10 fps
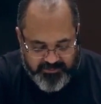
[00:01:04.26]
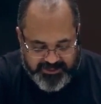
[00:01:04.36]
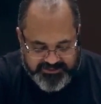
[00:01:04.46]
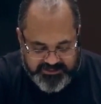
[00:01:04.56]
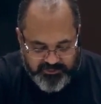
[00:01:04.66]

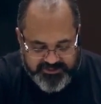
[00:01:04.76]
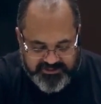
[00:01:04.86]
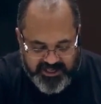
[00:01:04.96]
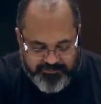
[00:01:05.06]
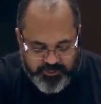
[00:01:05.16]
embraçando
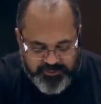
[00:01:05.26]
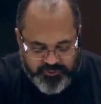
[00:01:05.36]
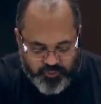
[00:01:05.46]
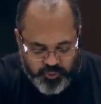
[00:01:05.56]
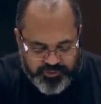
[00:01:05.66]
sempre o
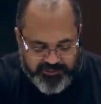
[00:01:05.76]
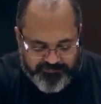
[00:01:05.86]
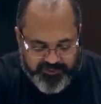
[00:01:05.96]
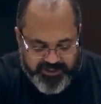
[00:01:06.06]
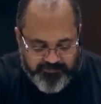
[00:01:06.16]
escudo
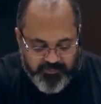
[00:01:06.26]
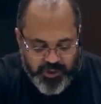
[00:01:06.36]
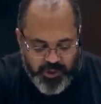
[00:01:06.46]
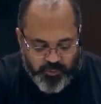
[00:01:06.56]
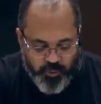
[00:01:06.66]
da fé,
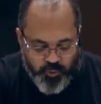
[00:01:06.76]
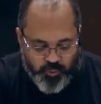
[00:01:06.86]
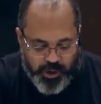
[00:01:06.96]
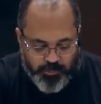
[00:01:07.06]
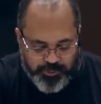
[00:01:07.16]
com
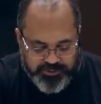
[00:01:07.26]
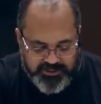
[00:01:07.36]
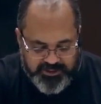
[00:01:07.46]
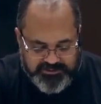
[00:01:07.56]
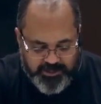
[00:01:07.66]
o qual
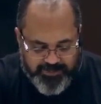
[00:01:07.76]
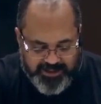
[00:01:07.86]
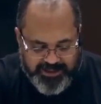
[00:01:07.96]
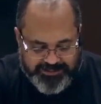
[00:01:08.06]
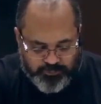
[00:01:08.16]
podereis
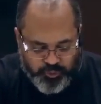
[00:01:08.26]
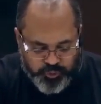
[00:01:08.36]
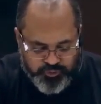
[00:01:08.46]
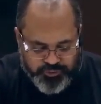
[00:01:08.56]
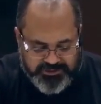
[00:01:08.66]
apagar
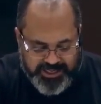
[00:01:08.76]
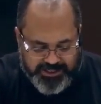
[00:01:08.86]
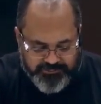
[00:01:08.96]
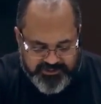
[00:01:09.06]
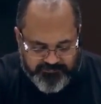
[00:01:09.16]
todos os
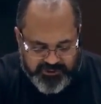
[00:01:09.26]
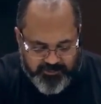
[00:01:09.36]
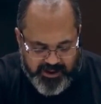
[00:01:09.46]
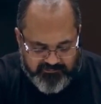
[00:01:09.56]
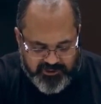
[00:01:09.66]
dardos
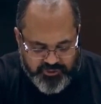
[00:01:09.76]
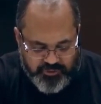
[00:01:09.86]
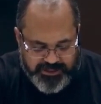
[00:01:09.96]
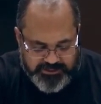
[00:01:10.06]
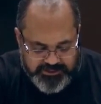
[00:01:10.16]

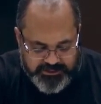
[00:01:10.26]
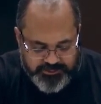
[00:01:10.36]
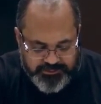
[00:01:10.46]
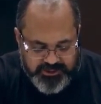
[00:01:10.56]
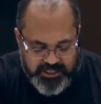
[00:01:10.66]
inflamáveis do
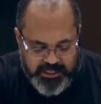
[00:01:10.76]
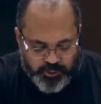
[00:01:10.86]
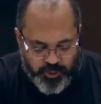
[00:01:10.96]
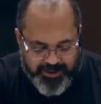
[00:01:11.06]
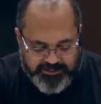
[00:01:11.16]
maligno.
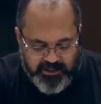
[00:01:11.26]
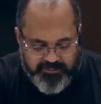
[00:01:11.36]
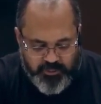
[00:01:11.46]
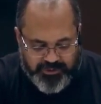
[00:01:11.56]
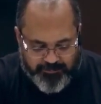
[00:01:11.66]
Tomai
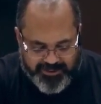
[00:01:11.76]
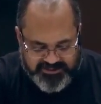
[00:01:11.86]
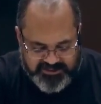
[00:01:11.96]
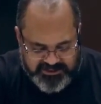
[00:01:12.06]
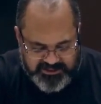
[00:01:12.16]
também o
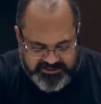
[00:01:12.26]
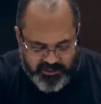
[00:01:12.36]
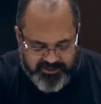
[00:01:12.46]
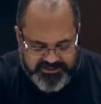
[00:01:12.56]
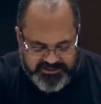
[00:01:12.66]
capacete da
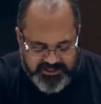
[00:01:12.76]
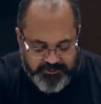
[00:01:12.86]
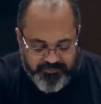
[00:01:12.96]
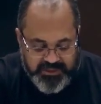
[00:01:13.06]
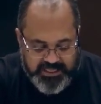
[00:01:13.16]

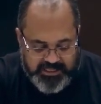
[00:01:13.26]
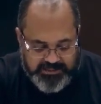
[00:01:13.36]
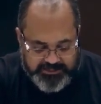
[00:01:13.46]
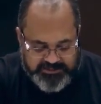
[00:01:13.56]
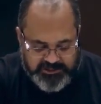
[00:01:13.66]
salvação
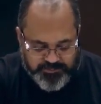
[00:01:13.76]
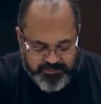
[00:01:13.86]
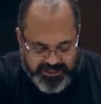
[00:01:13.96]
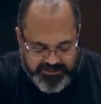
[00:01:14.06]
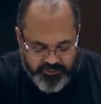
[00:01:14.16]
e a
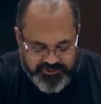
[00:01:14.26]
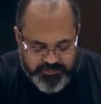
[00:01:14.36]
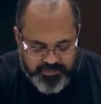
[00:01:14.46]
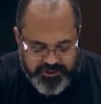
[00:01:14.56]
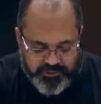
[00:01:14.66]
espada do
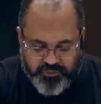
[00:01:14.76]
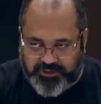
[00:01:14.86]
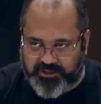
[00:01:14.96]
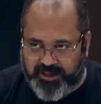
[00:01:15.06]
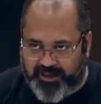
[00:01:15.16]

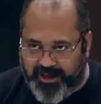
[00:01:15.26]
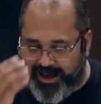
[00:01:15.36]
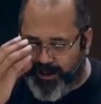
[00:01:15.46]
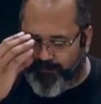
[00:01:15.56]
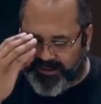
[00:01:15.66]
espírito, que
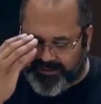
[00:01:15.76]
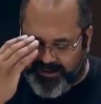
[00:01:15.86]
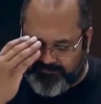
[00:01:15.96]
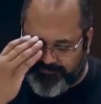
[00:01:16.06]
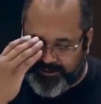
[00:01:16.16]
é a
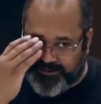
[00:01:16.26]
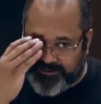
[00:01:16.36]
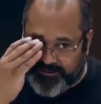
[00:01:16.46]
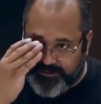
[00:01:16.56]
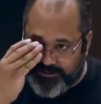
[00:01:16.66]

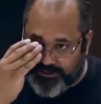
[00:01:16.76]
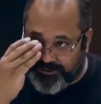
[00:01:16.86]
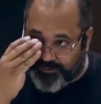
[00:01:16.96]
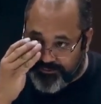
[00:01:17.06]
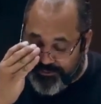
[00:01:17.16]
palavra
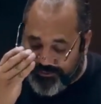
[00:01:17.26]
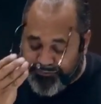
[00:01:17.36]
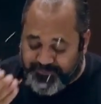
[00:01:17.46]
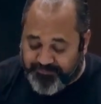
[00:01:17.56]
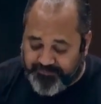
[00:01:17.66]
de
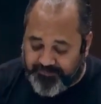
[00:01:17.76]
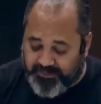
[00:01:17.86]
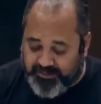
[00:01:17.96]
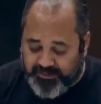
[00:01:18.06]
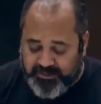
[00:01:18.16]
Deus.
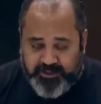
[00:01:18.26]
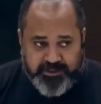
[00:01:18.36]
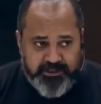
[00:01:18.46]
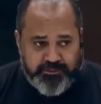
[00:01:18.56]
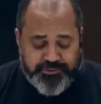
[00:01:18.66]

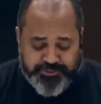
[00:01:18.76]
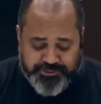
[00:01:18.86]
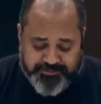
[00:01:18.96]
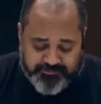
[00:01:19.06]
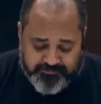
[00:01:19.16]

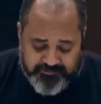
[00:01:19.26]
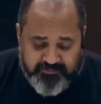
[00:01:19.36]
Queridos,